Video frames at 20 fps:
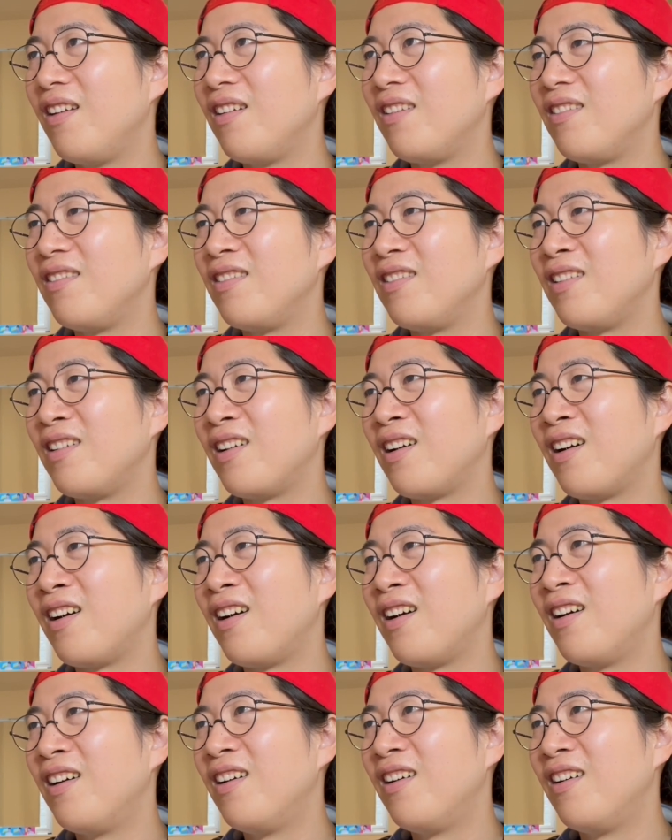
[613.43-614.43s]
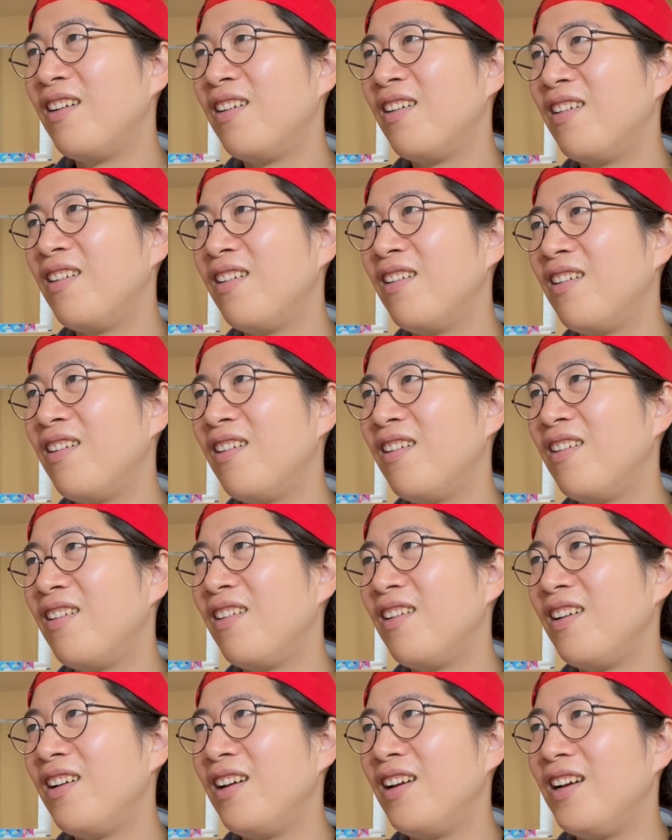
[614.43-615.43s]
いや
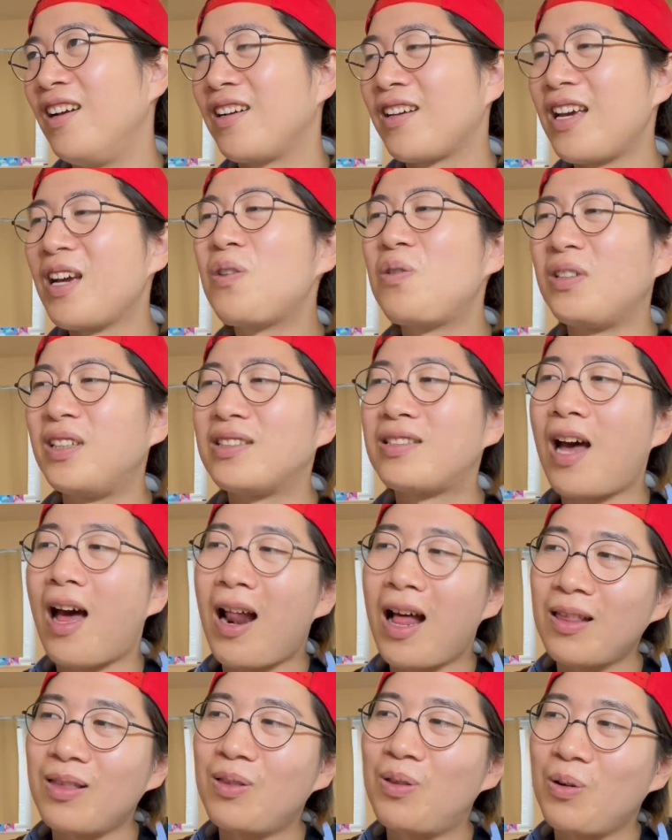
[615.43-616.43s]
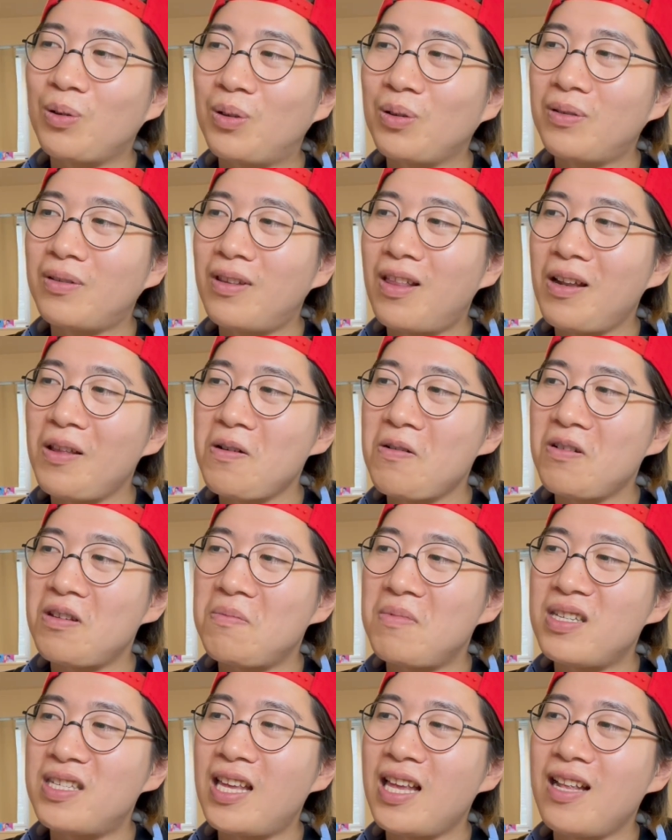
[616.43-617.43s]
結構ね、さらっと踊ってるように
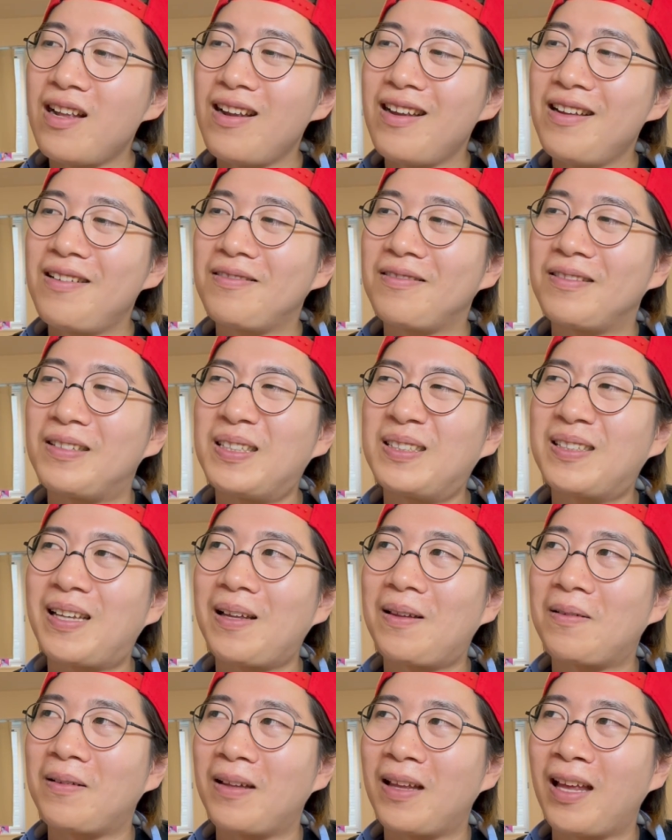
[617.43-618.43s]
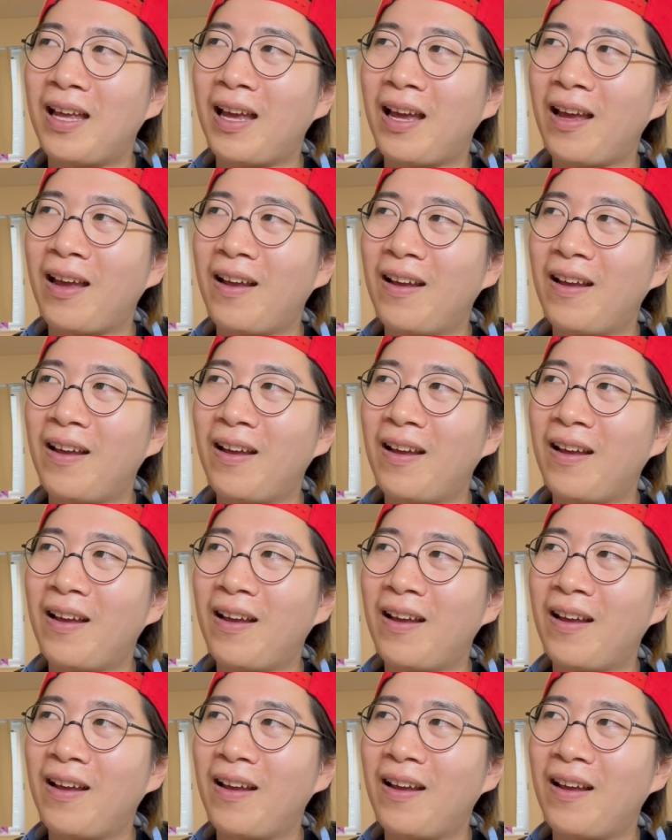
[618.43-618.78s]
見せれるんですけどね。